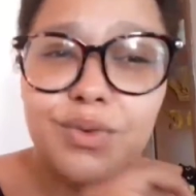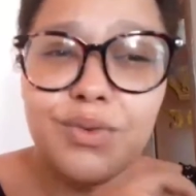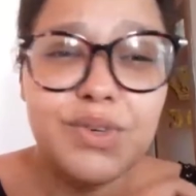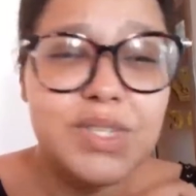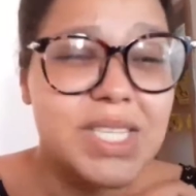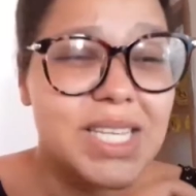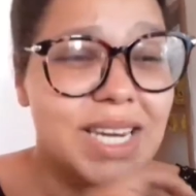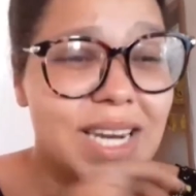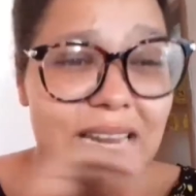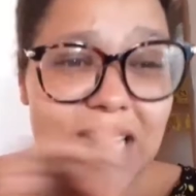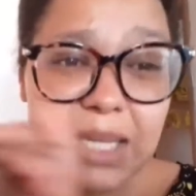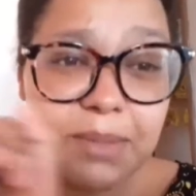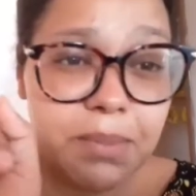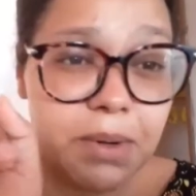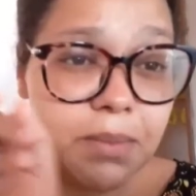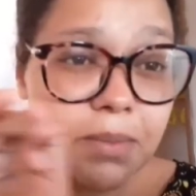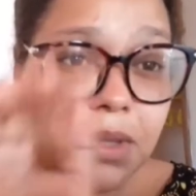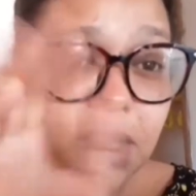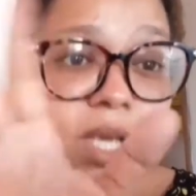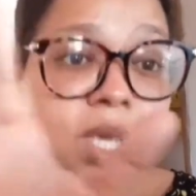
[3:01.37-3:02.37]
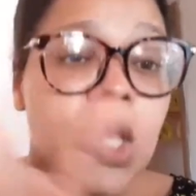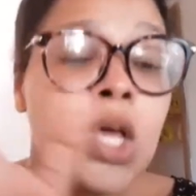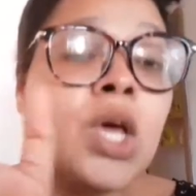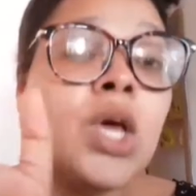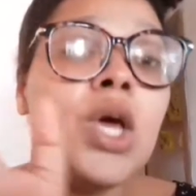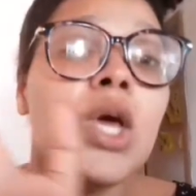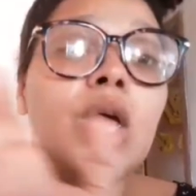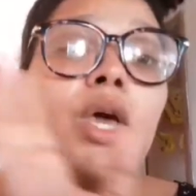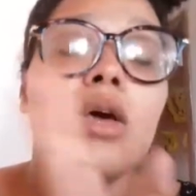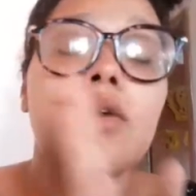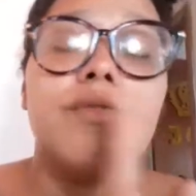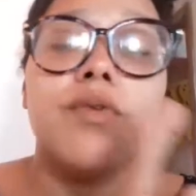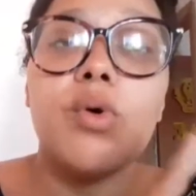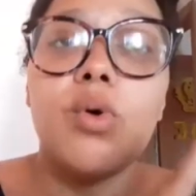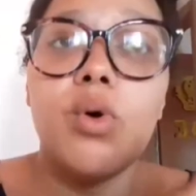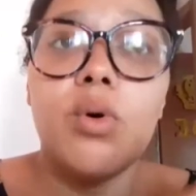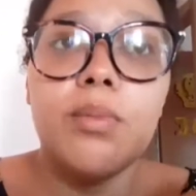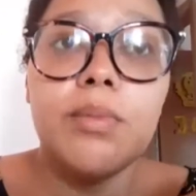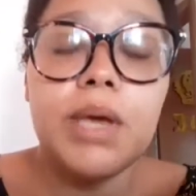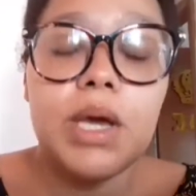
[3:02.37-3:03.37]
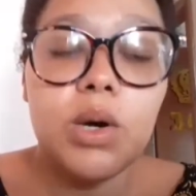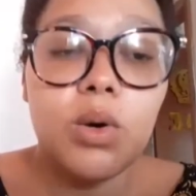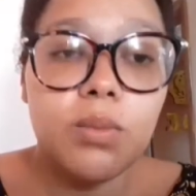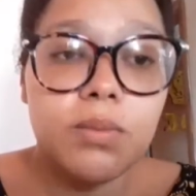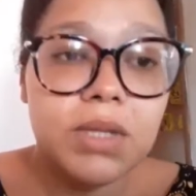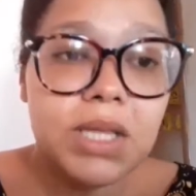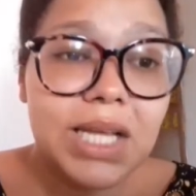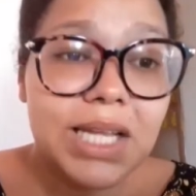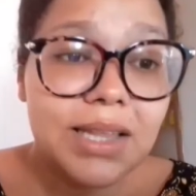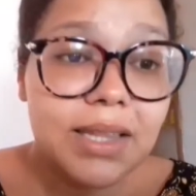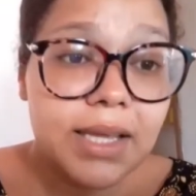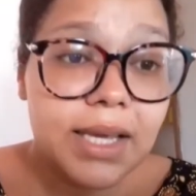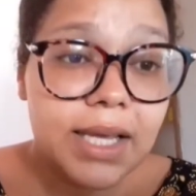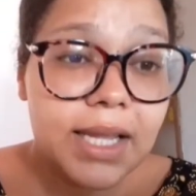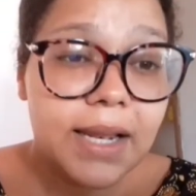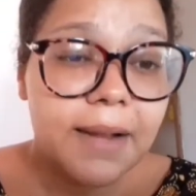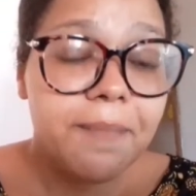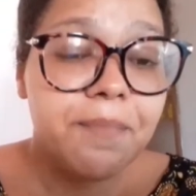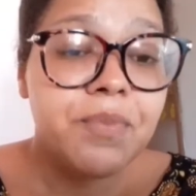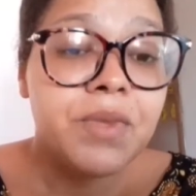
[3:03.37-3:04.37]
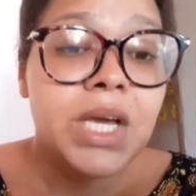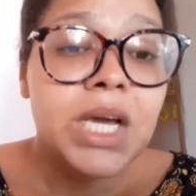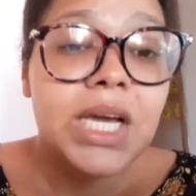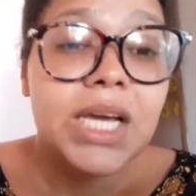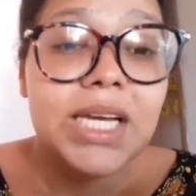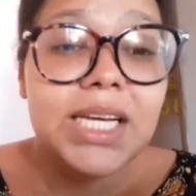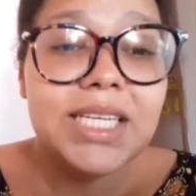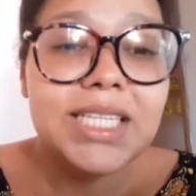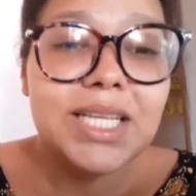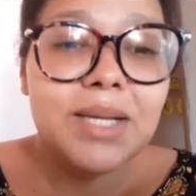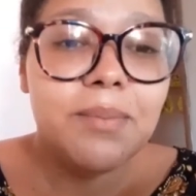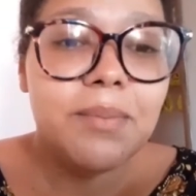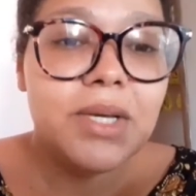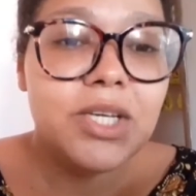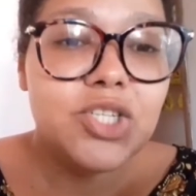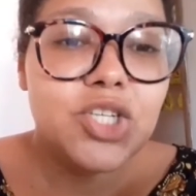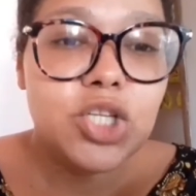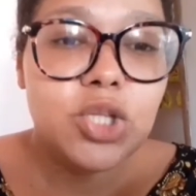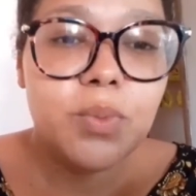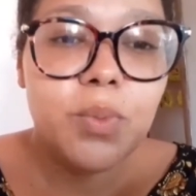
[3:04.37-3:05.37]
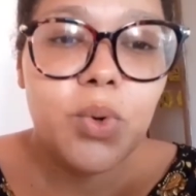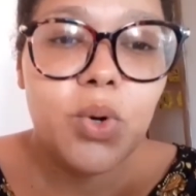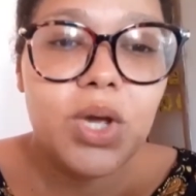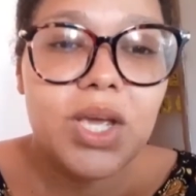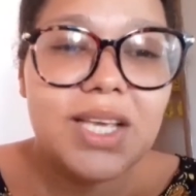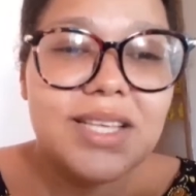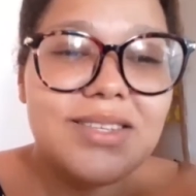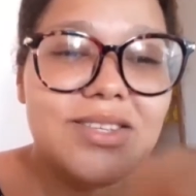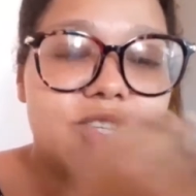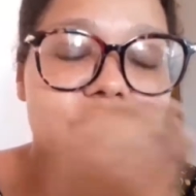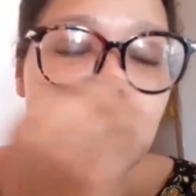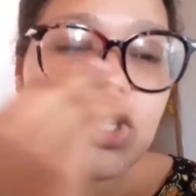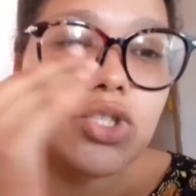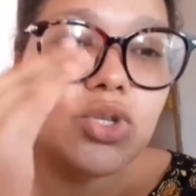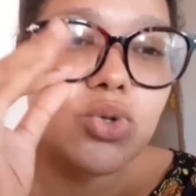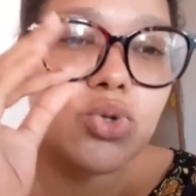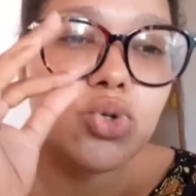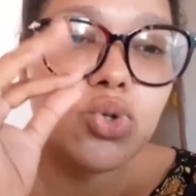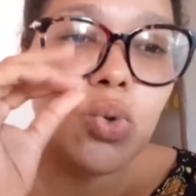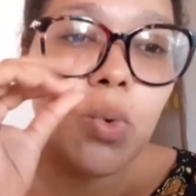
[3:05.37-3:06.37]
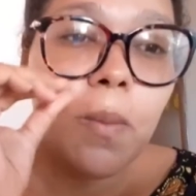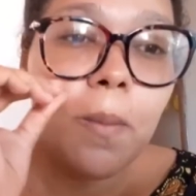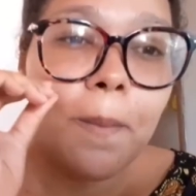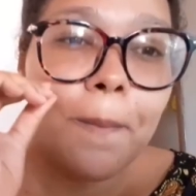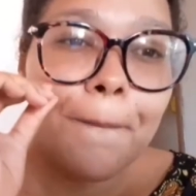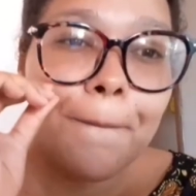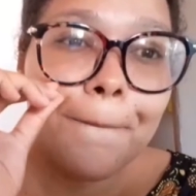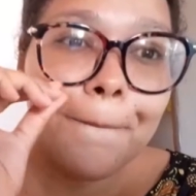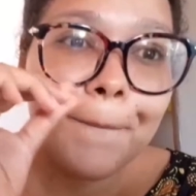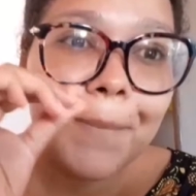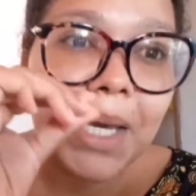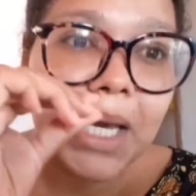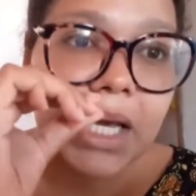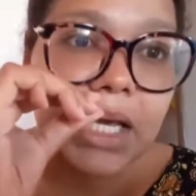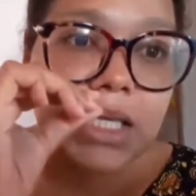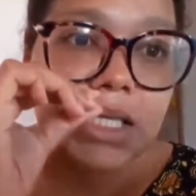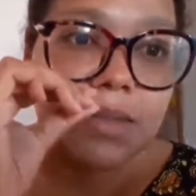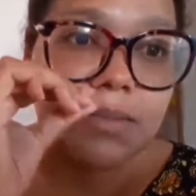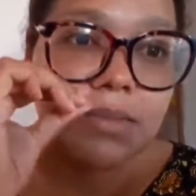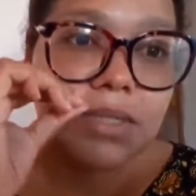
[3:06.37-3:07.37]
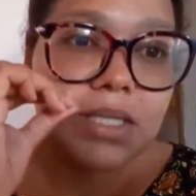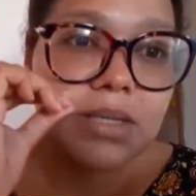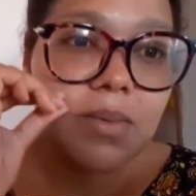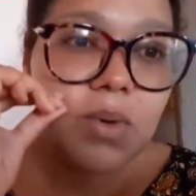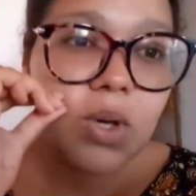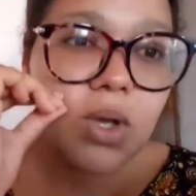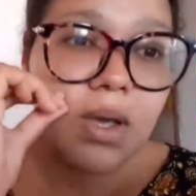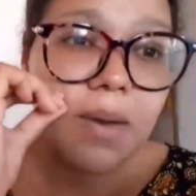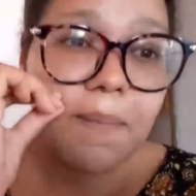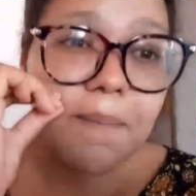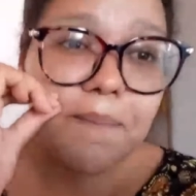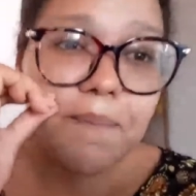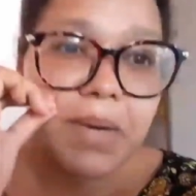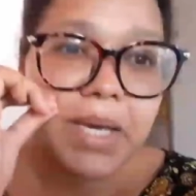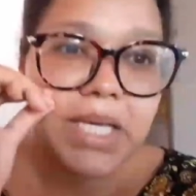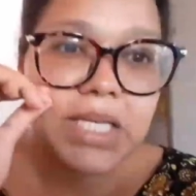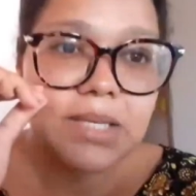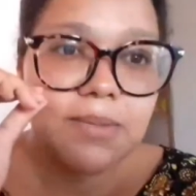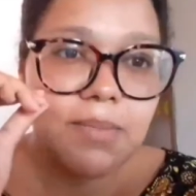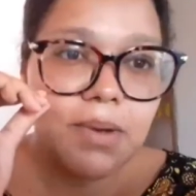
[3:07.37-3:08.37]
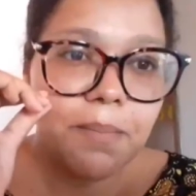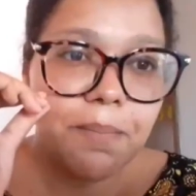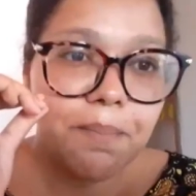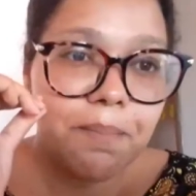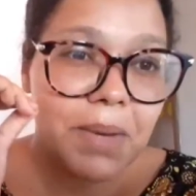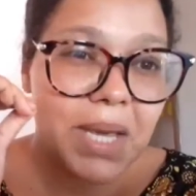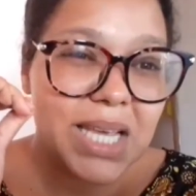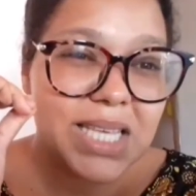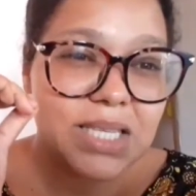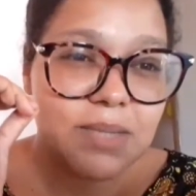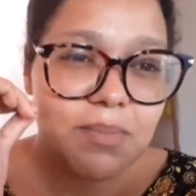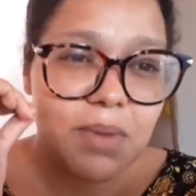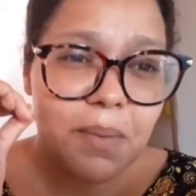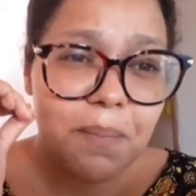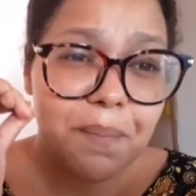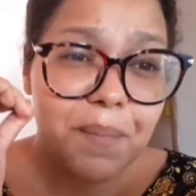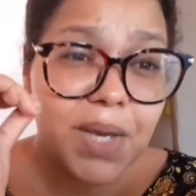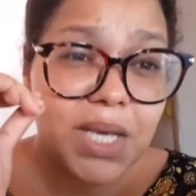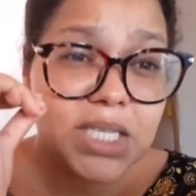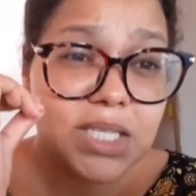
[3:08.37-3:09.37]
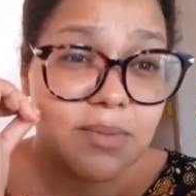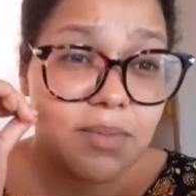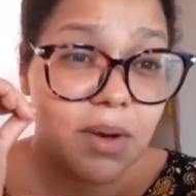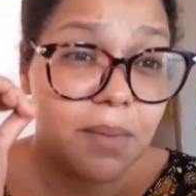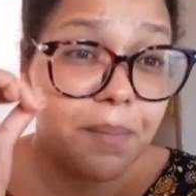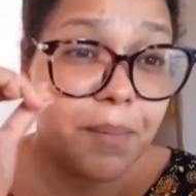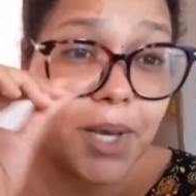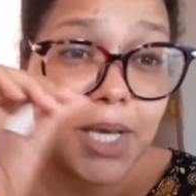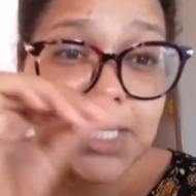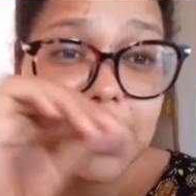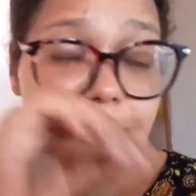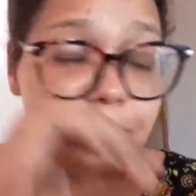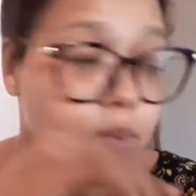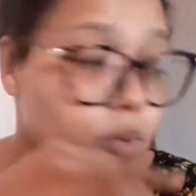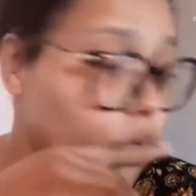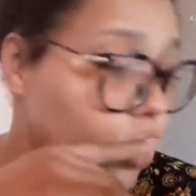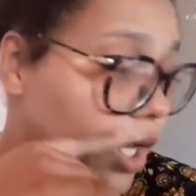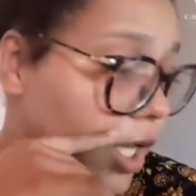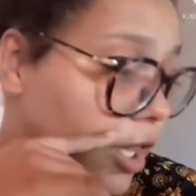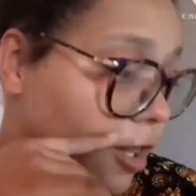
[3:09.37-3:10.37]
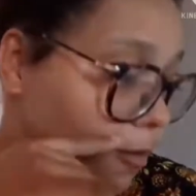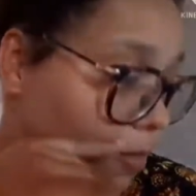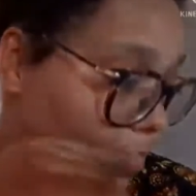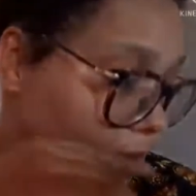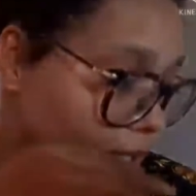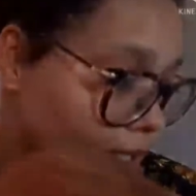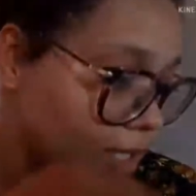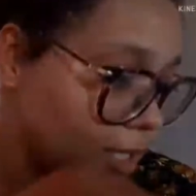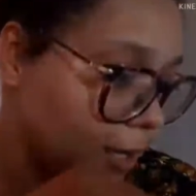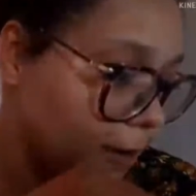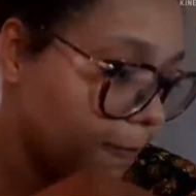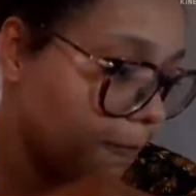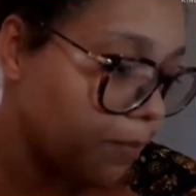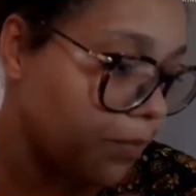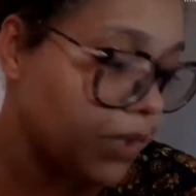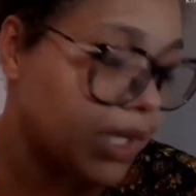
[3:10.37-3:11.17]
não vou fazer nada pra mim. Eu vou comer a comida dela. E também, gente, porque esses dias eu estou péssima. Sabe o que é péssima? Péssima, péssima, péssima. Porque, tipo assim...